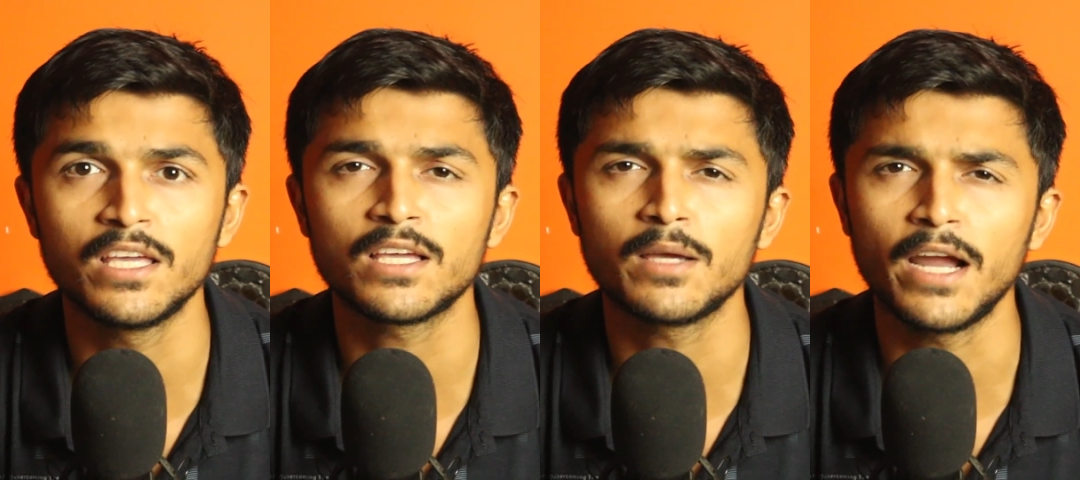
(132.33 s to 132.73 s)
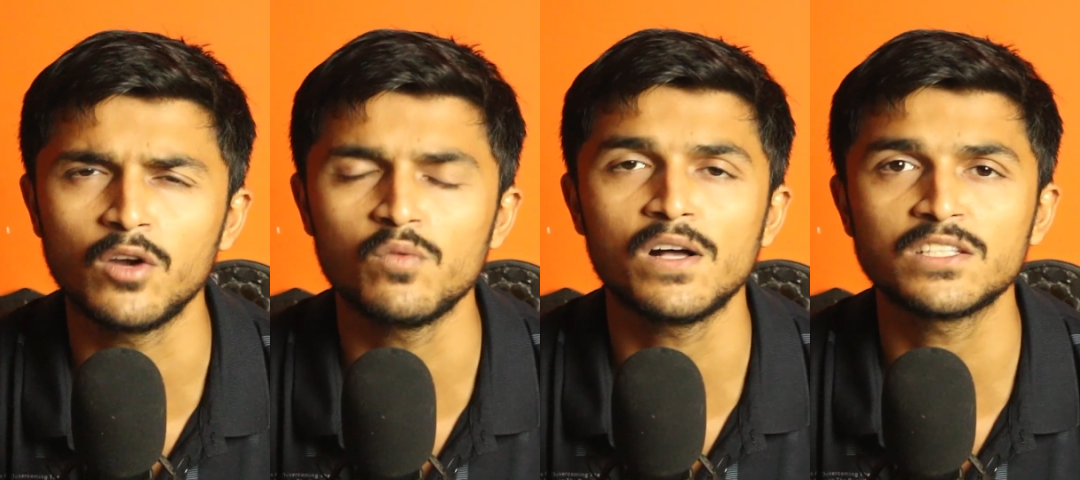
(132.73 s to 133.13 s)
एक
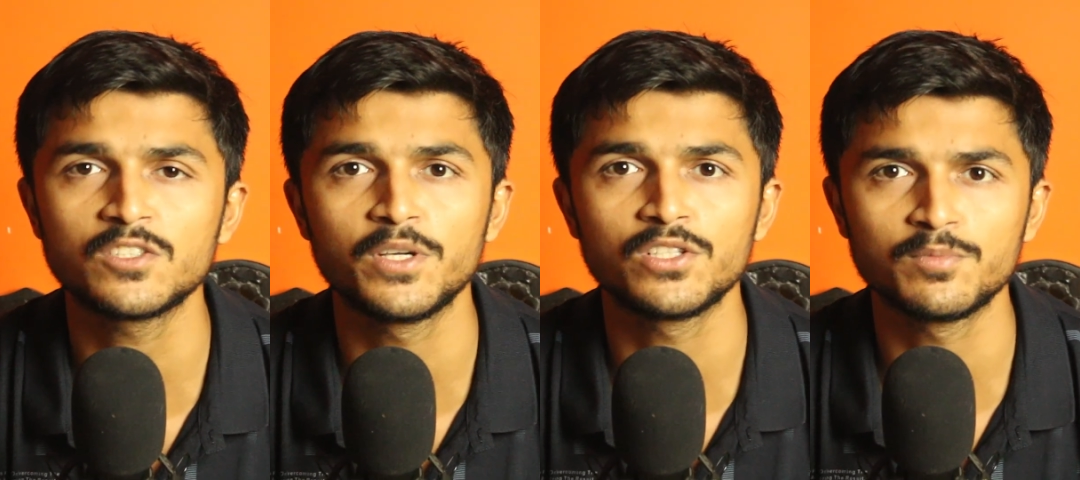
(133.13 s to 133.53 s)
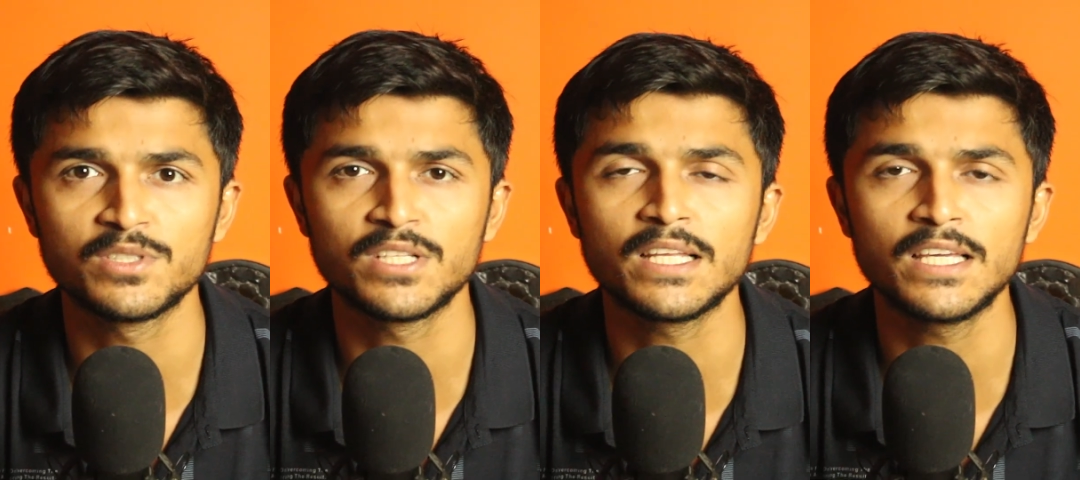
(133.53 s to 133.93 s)
एडवांस स्पेस
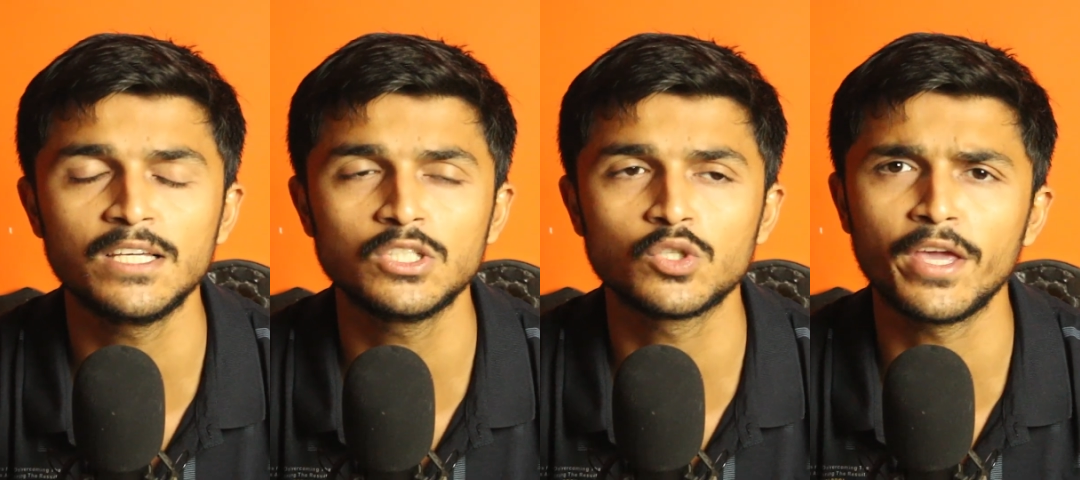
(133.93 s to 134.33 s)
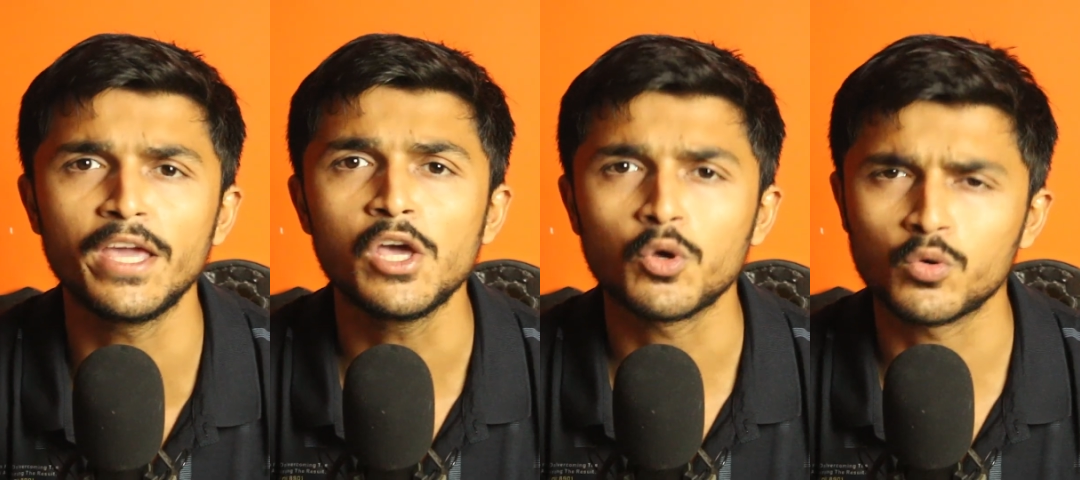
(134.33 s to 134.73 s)
मिशन की जो
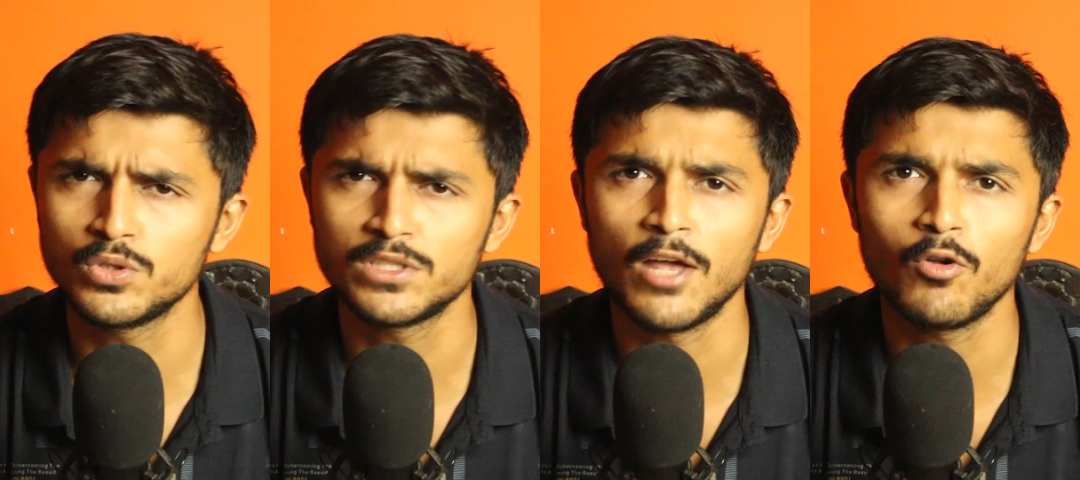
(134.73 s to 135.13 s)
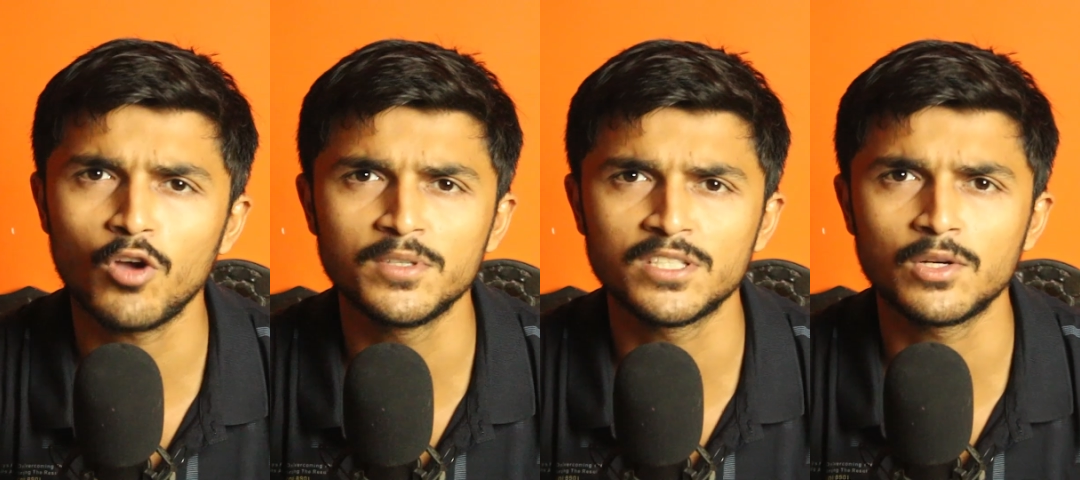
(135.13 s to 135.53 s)
कि कुछ सालों
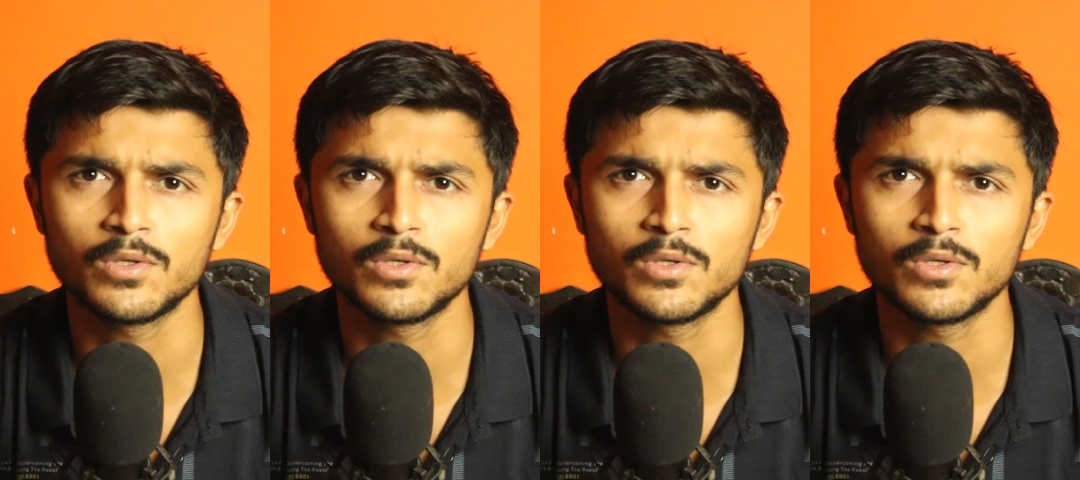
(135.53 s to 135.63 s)
का मिशन